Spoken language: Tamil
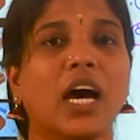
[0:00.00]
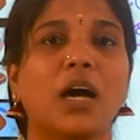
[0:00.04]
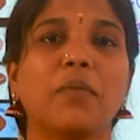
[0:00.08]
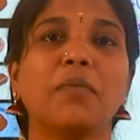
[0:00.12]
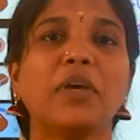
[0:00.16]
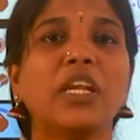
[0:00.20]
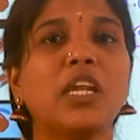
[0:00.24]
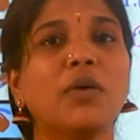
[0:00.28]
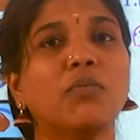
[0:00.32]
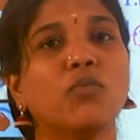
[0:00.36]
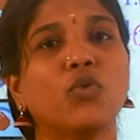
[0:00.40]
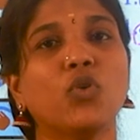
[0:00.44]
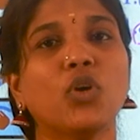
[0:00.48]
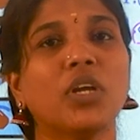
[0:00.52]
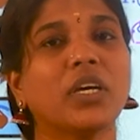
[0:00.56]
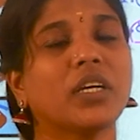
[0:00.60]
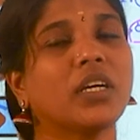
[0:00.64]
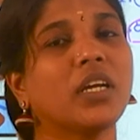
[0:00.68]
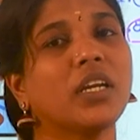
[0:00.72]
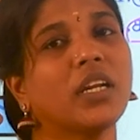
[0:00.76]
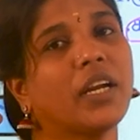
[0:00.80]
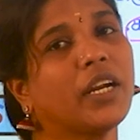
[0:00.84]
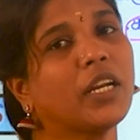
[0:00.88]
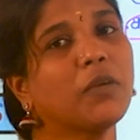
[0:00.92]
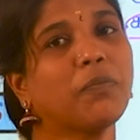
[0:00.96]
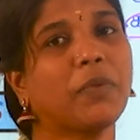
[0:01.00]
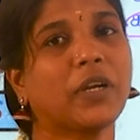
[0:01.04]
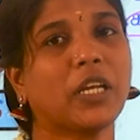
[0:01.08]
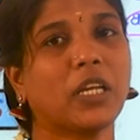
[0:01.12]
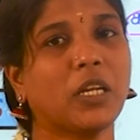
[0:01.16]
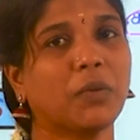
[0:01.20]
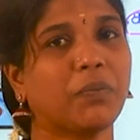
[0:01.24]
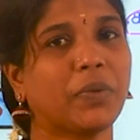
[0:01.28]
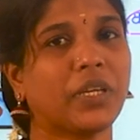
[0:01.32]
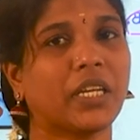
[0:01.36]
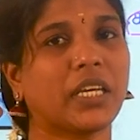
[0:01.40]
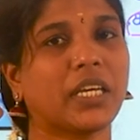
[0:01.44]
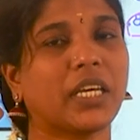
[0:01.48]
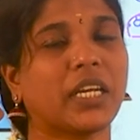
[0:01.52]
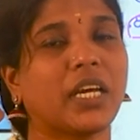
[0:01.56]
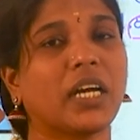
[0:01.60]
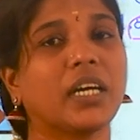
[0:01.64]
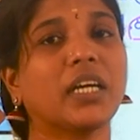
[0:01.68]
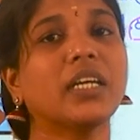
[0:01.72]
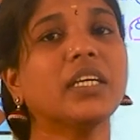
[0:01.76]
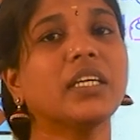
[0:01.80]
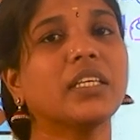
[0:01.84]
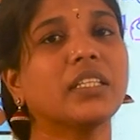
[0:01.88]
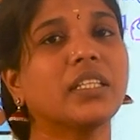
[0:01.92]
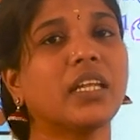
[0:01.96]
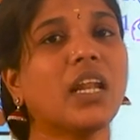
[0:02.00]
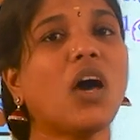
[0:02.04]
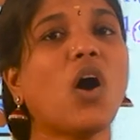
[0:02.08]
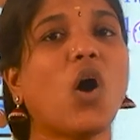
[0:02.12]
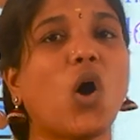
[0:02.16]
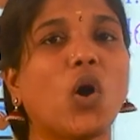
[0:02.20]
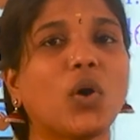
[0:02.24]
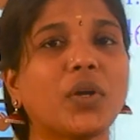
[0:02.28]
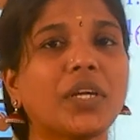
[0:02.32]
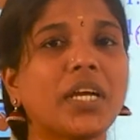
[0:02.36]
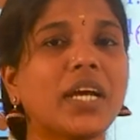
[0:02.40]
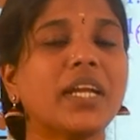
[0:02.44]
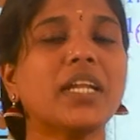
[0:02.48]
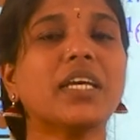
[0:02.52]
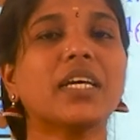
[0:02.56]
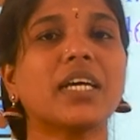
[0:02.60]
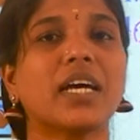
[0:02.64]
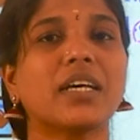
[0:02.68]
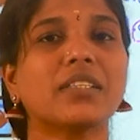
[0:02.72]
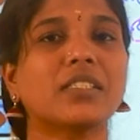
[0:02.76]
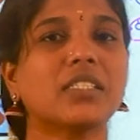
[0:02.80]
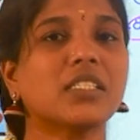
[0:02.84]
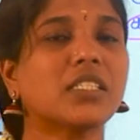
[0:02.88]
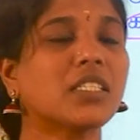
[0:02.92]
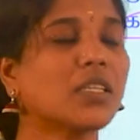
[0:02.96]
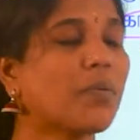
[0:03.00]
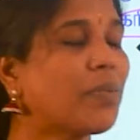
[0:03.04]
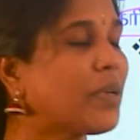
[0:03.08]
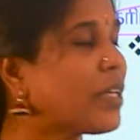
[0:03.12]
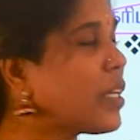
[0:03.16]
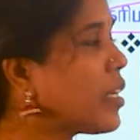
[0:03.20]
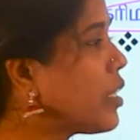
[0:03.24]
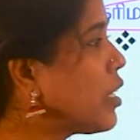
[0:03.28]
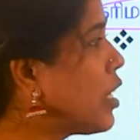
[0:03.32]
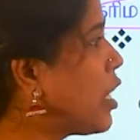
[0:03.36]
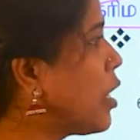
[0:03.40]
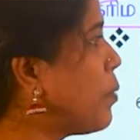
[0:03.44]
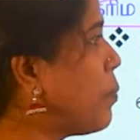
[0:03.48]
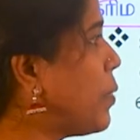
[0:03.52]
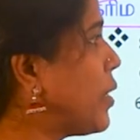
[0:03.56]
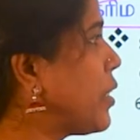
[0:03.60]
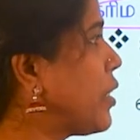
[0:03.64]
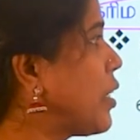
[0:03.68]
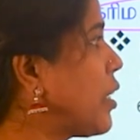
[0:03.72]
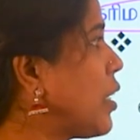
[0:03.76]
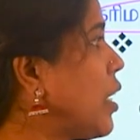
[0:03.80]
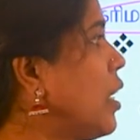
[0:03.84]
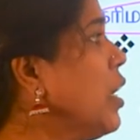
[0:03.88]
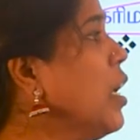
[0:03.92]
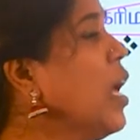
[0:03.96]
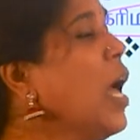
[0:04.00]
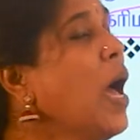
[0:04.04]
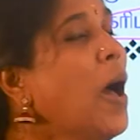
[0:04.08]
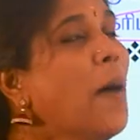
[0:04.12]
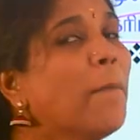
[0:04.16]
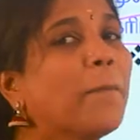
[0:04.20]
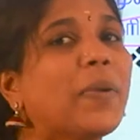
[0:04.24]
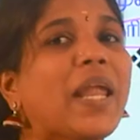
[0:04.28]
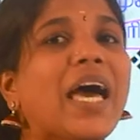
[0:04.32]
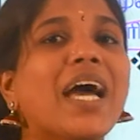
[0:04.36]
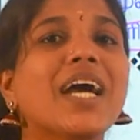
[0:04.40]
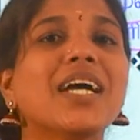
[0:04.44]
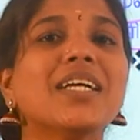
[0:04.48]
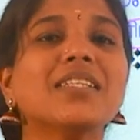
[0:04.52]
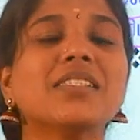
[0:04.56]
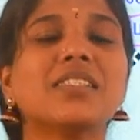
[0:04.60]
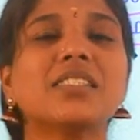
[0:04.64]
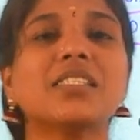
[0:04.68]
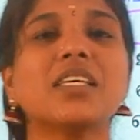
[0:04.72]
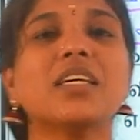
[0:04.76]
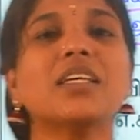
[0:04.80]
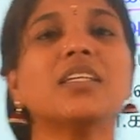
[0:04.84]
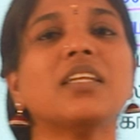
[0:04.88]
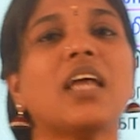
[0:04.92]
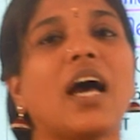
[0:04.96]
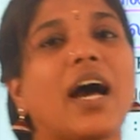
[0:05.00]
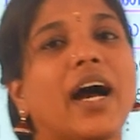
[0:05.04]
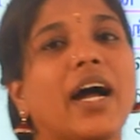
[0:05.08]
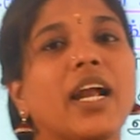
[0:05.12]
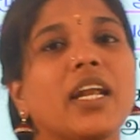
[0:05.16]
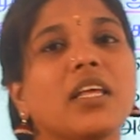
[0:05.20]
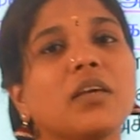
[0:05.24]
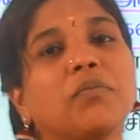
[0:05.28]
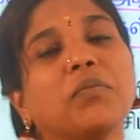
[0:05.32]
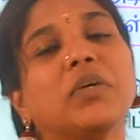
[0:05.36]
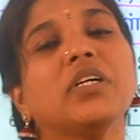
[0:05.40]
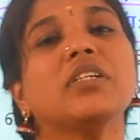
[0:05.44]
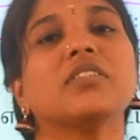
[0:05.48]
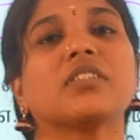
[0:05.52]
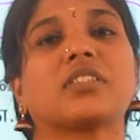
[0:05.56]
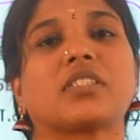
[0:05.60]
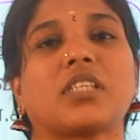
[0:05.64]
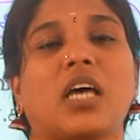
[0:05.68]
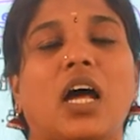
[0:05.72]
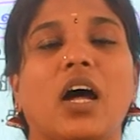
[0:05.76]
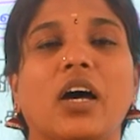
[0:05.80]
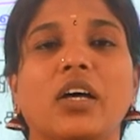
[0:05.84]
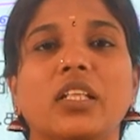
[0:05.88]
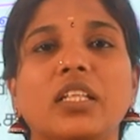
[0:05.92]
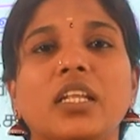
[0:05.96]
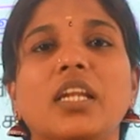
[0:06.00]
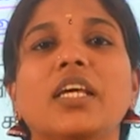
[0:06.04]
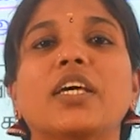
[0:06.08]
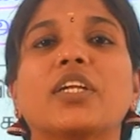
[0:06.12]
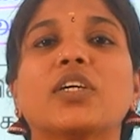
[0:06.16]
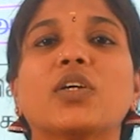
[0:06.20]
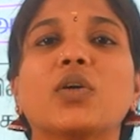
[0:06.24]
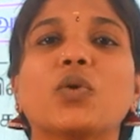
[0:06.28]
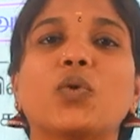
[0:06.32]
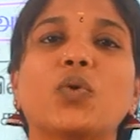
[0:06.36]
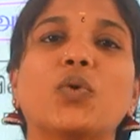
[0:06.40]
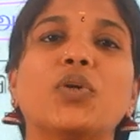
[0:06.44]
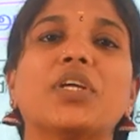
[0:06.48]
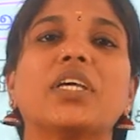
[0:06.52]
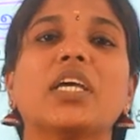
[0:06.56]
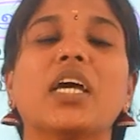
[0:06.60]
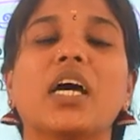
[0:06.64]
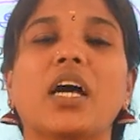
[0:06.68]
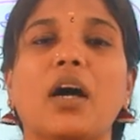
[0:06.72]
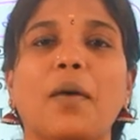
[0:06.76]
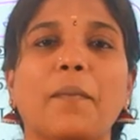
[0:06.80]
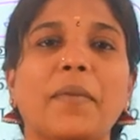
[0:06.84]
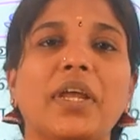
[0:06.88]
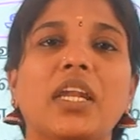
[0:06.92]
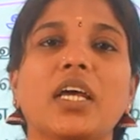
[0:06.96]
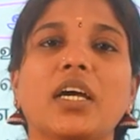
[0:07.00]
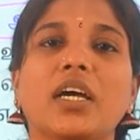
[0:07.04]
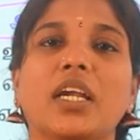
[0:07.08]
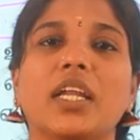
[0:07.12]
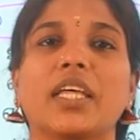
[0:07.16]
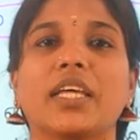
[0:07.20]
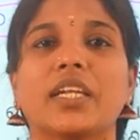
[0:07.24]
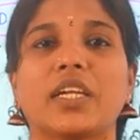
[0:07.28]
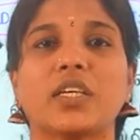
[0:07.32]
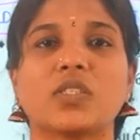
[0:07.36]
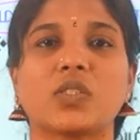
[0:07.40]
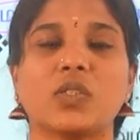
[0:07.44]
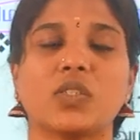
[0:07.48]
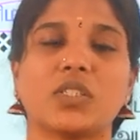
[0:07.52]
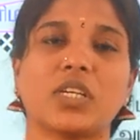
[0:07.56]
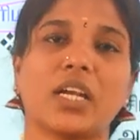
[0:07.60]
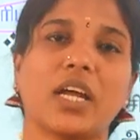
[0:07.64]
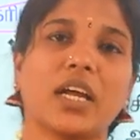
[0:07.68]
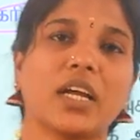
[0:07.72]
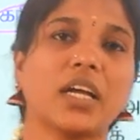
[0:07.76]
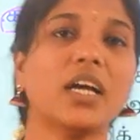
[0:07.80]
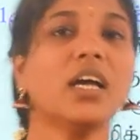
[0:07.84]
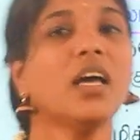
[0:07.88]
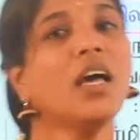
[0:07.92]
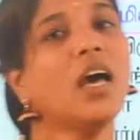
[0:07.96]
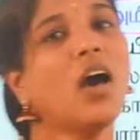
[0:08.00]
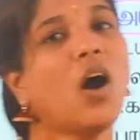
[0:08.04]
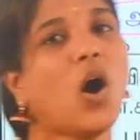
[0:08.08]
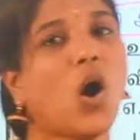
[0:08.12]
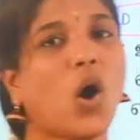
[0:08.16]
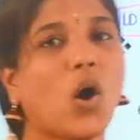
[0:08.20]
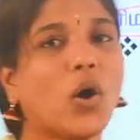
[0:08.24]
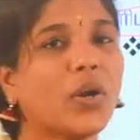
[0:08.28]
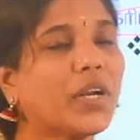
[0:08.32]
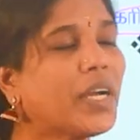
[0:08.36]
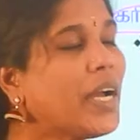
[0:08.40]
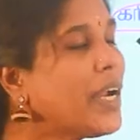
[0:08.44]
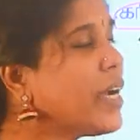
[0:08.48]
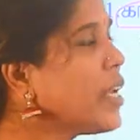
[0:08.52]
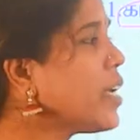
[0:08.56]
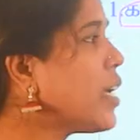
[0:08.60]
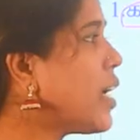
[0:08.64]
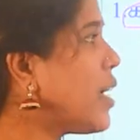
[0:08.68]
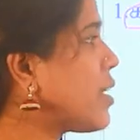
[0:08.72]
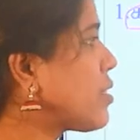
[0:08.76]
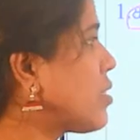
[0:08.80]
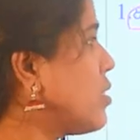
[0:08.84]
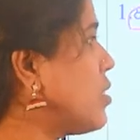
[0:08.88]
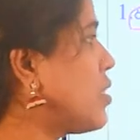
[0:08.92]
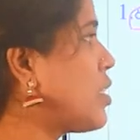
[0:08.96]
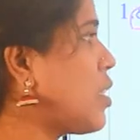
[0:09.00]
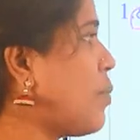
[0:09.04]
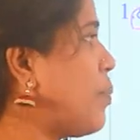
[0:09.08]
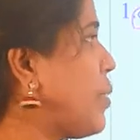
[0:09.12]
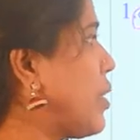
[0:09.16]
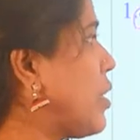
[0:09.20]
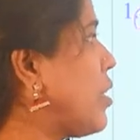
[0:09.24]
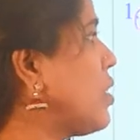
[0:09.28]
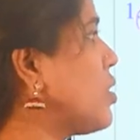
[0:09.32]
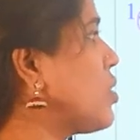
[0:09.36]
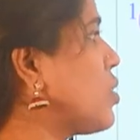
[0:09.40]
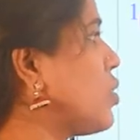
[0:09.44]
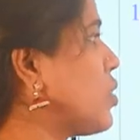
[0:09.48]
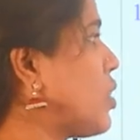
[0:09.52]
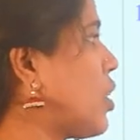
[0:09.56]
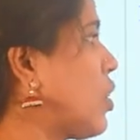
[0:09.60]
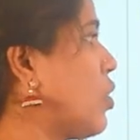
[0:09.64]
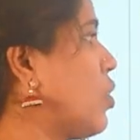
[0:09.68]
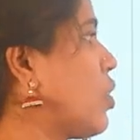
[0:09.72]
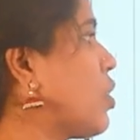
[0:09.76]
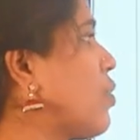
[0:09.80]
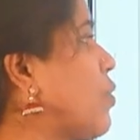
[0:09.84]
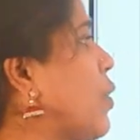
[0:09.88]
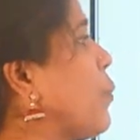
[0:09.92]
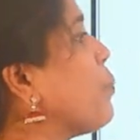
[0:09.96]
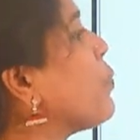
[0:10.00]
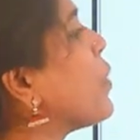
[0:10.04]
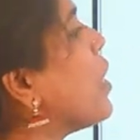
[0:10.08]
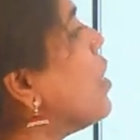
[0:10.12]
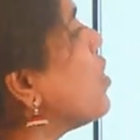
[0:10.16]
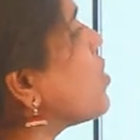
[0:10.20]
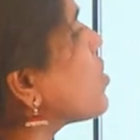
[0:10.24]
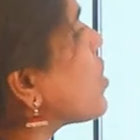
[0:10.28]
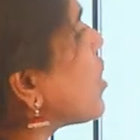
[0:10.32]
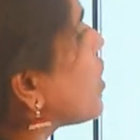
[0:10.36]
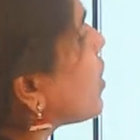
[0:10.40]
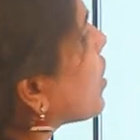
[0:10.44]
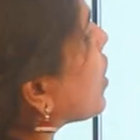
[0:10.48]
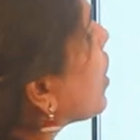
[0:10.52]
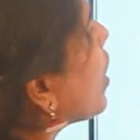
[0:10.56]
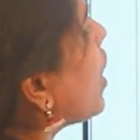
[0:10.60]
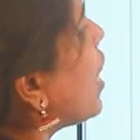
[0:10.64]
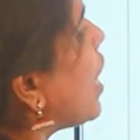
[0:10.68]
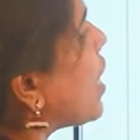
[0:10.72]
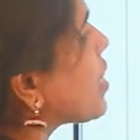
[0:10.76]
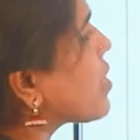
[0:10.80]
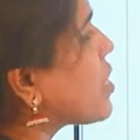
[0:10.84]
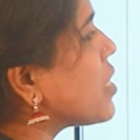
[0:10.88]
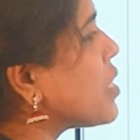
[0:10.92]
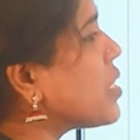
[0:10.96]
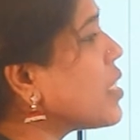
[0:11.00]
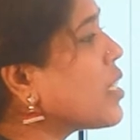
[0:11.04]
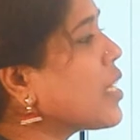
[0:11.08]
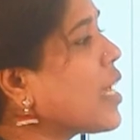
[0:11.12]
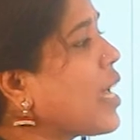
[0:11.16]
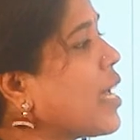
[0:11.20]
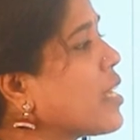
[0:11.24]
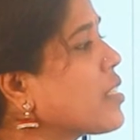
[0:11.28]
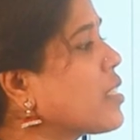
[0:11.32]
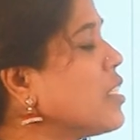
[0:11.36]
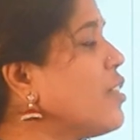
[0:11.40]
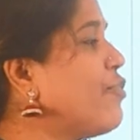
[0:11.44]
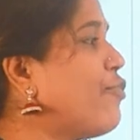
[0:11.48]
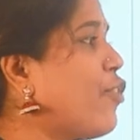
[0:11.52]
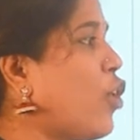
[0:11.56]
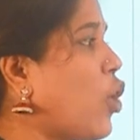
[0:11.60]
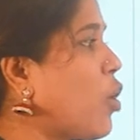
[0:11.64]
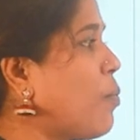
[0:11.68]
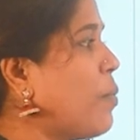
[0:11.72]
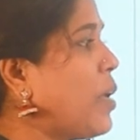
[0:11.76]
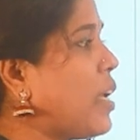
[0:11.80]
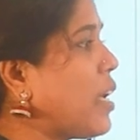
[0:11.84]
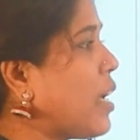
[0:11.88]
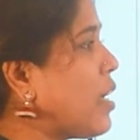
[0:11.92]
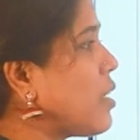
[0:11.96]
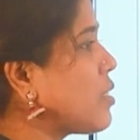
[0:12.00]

அமில மூலங்கள் அடிப்படையில் பிரிக்கிறாங்க இதில் ஆர்கானிக் ஆசிட்ஸ் அப்படிங்கிறது என்னென்னு பார்த்தீங்கன்னா பிளான்ஸ் அண்ட் அனிமல்ஸ் அதில் இருக்கக்கூடிய அமிலங்களை என்ன சொல்கிறாங்க ஆர்கானிக் ஆசிட்ஸ் அப்படிங்கிறத சொல்கிறாங்க ஓகேவா ஸோ இதில் அசிட்டிக் ஆசிட் ஃபார்மிக்